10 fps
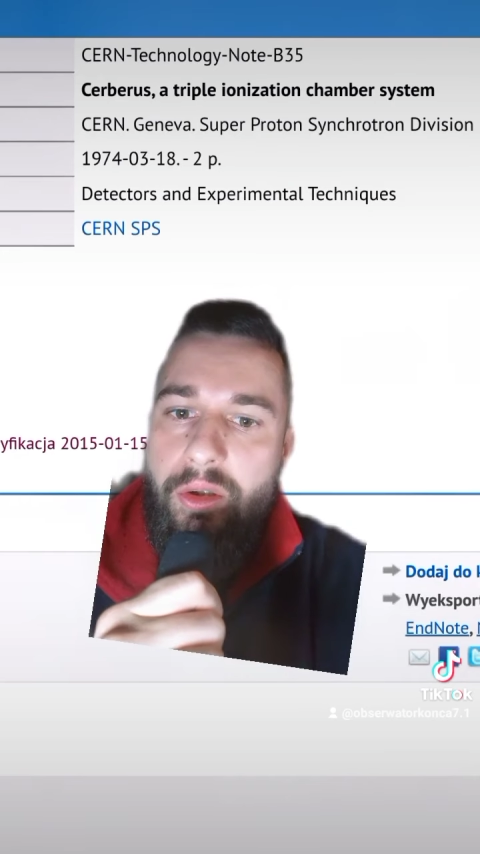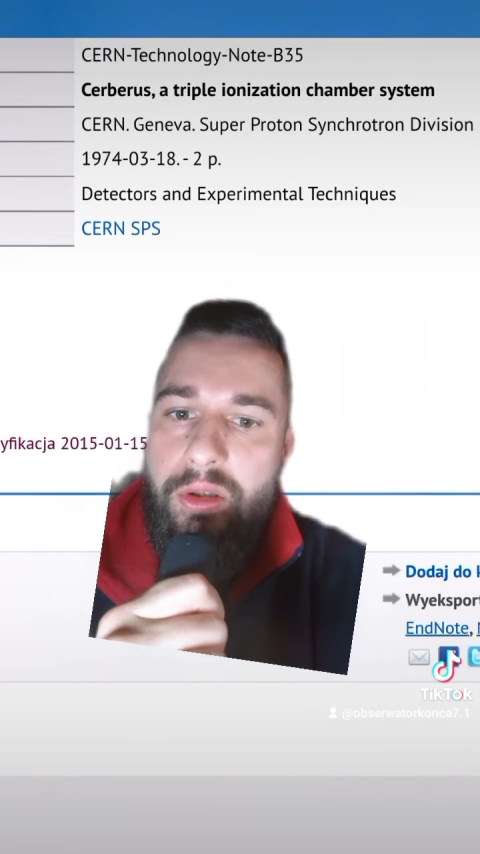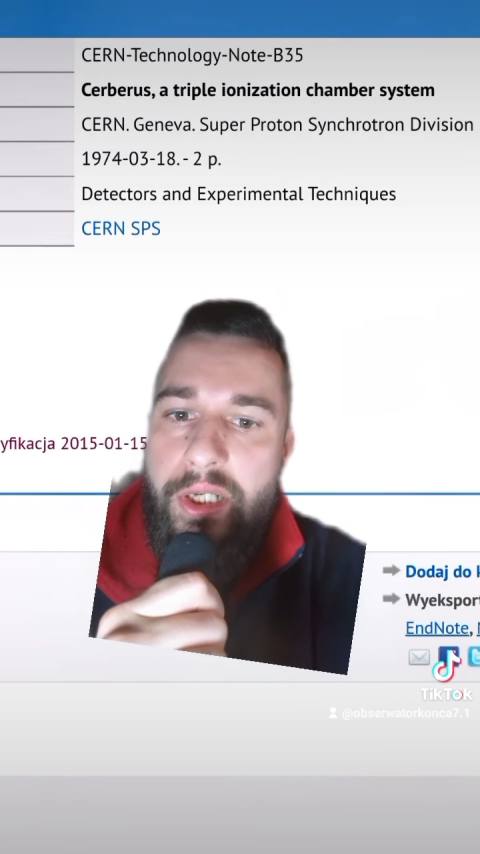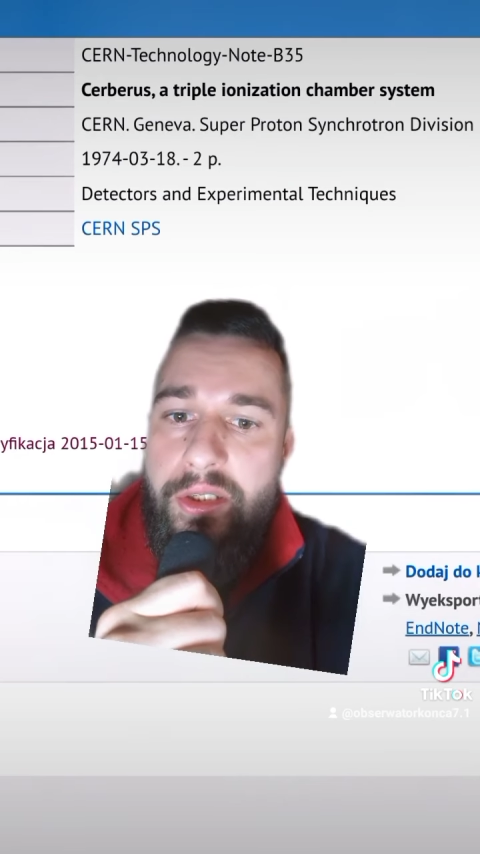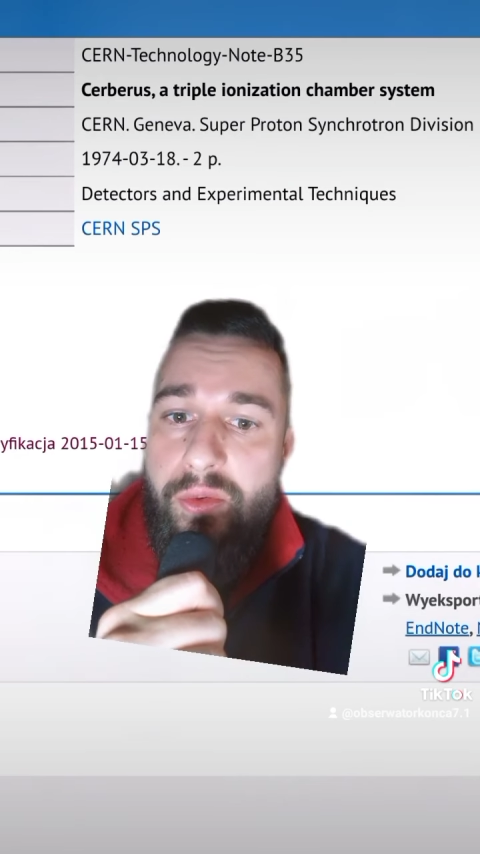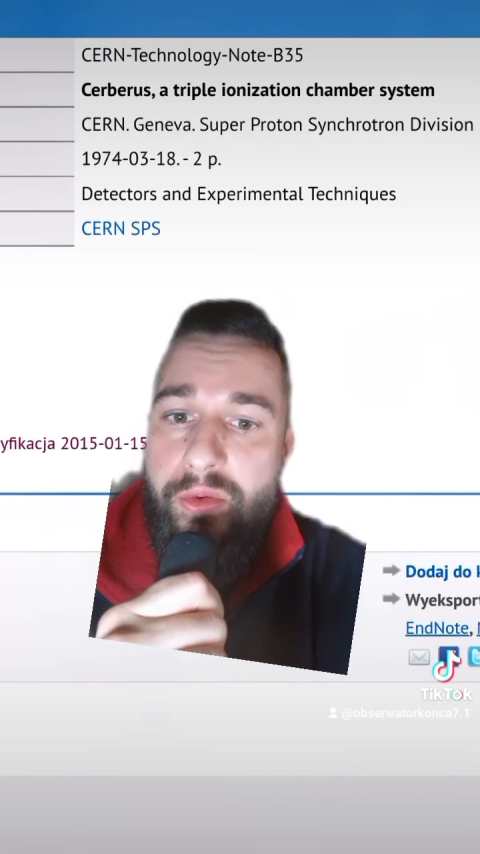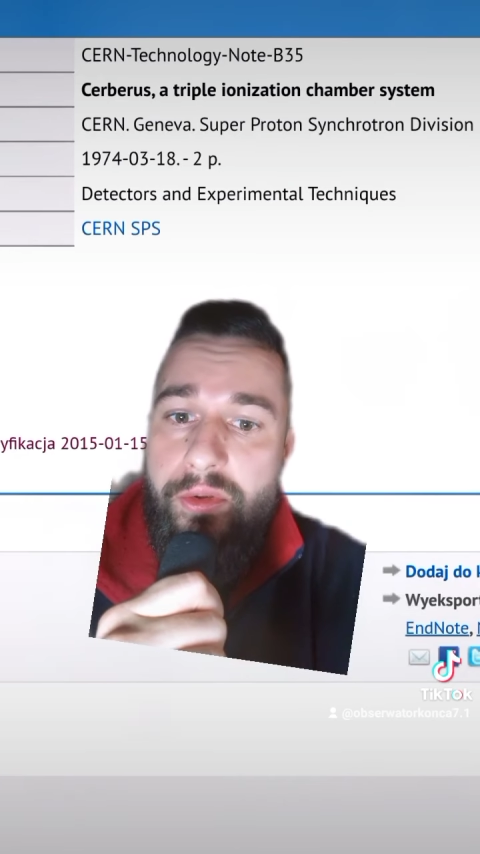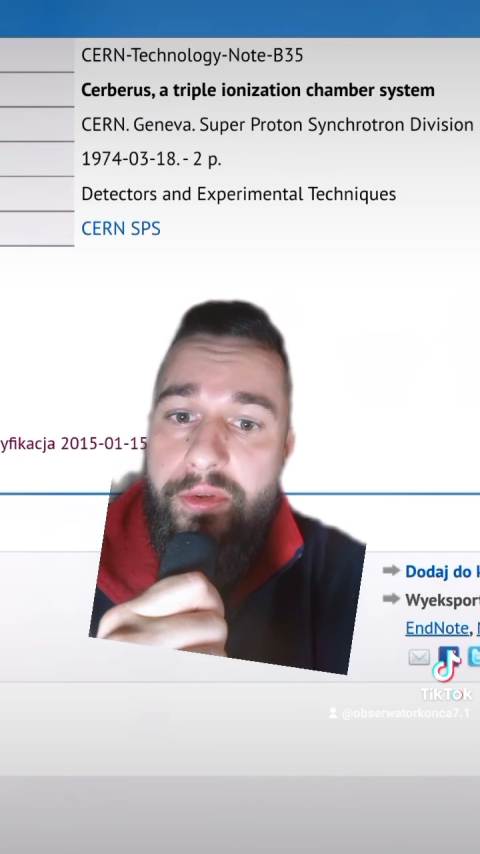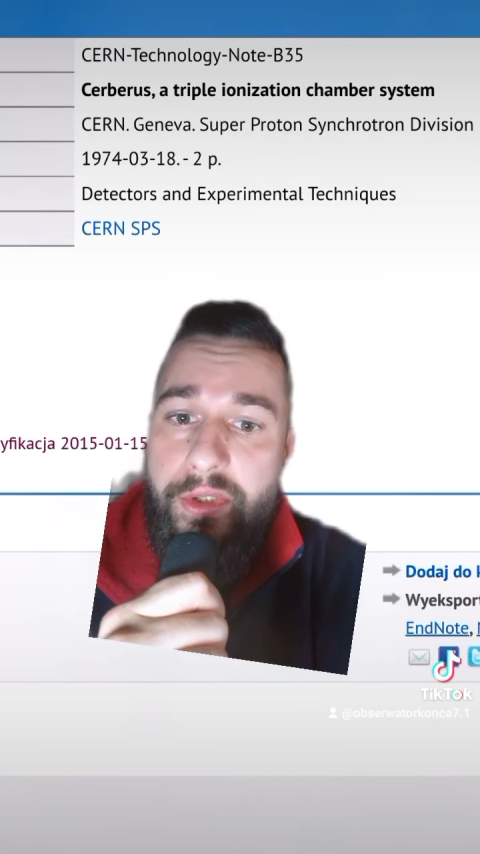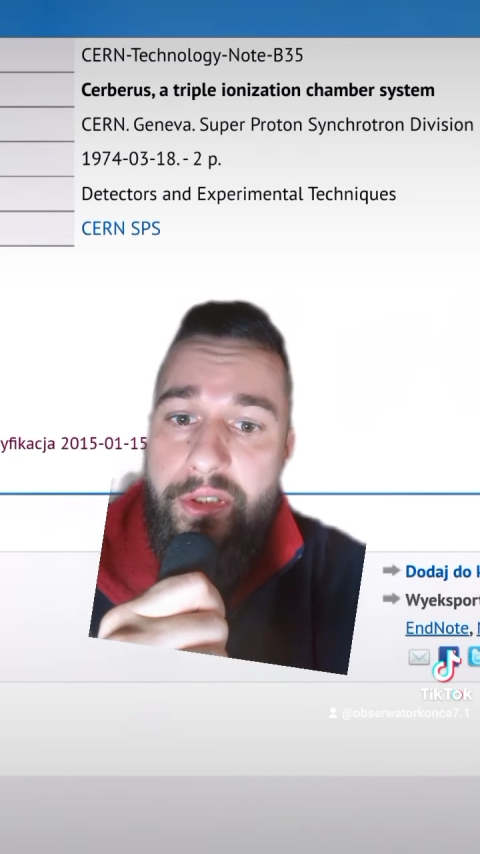Kolejne
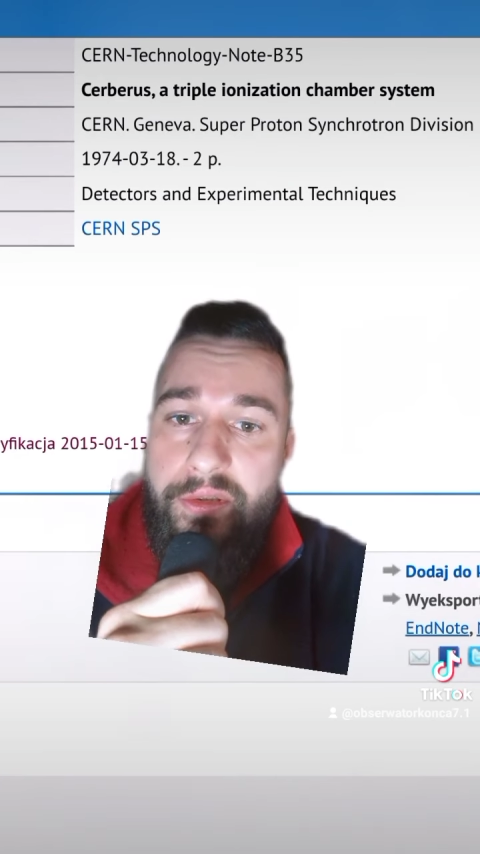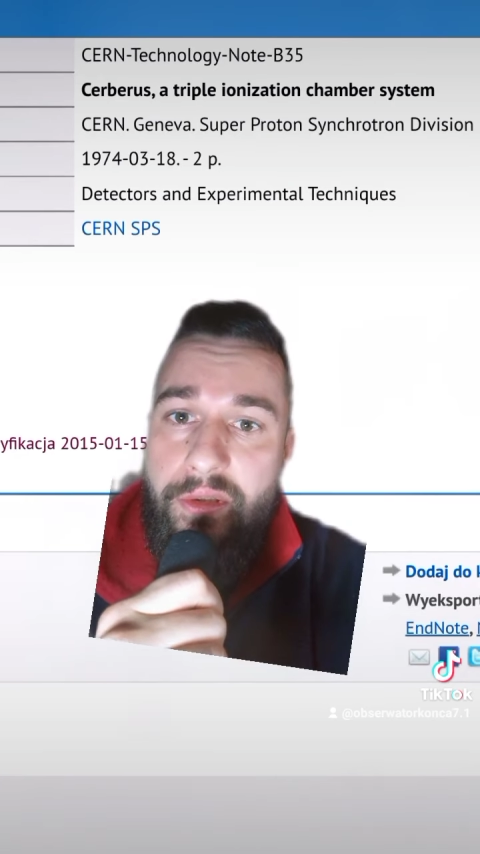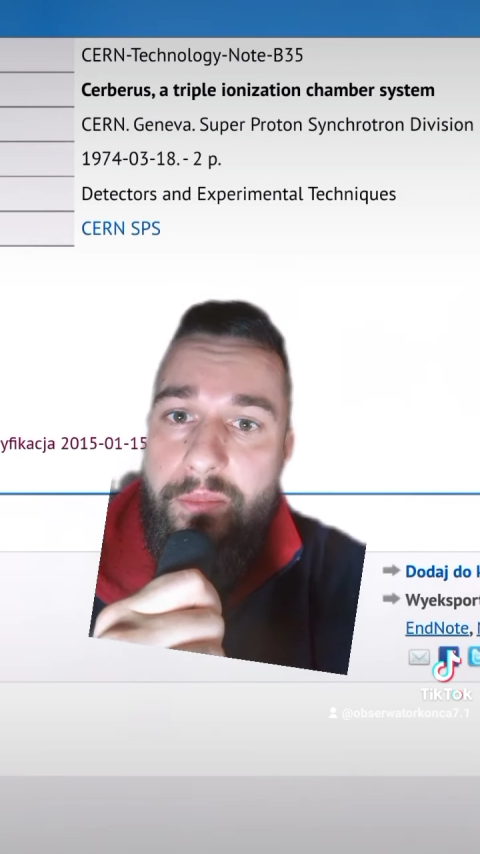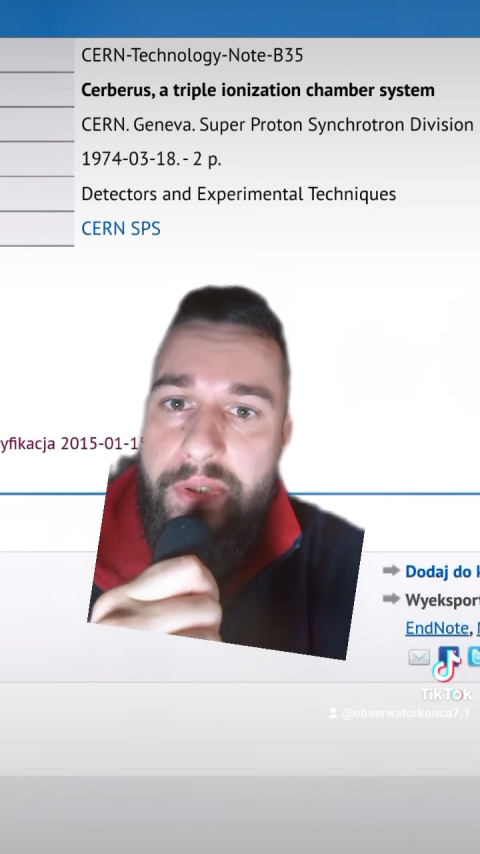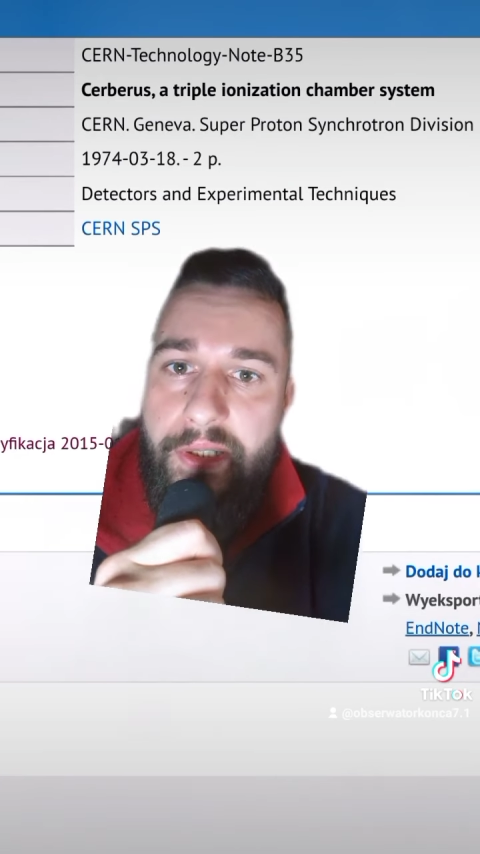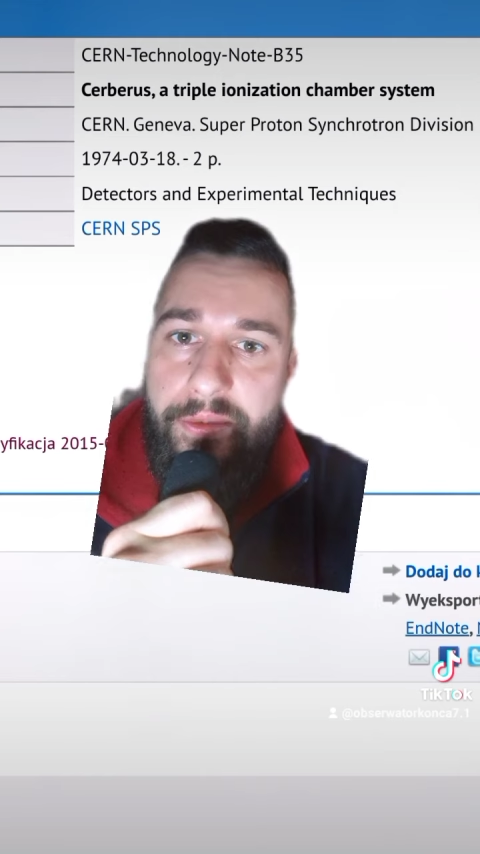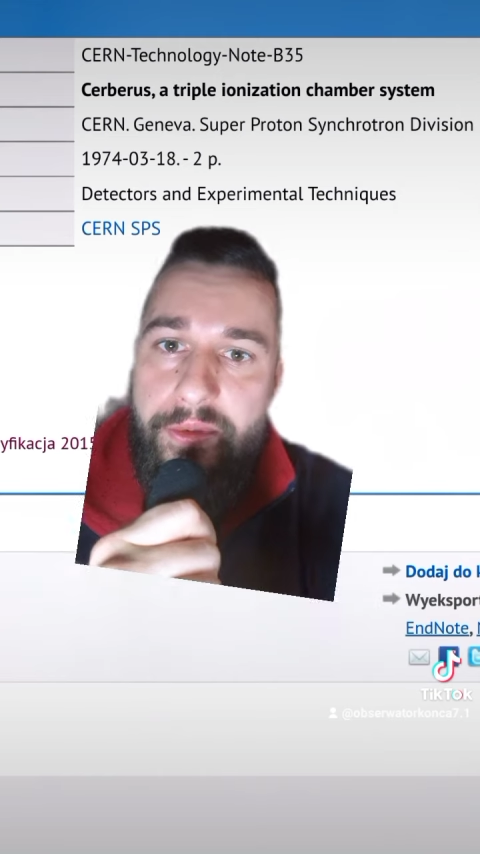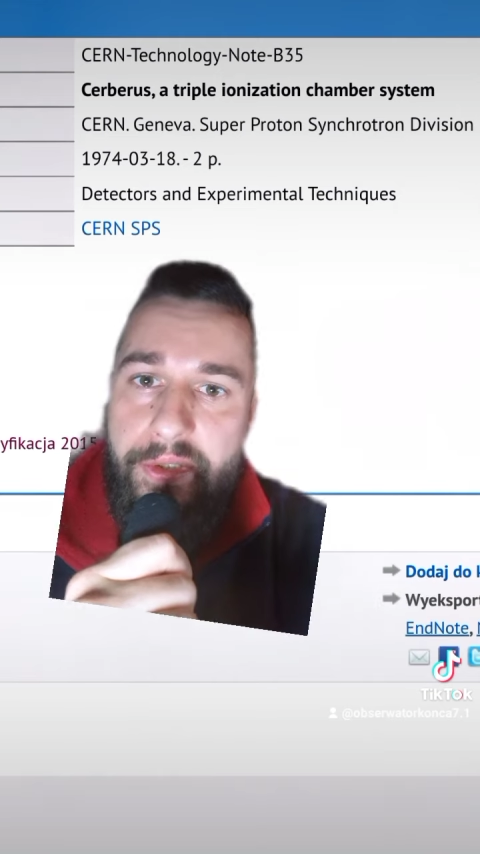urządzenie z kompleksu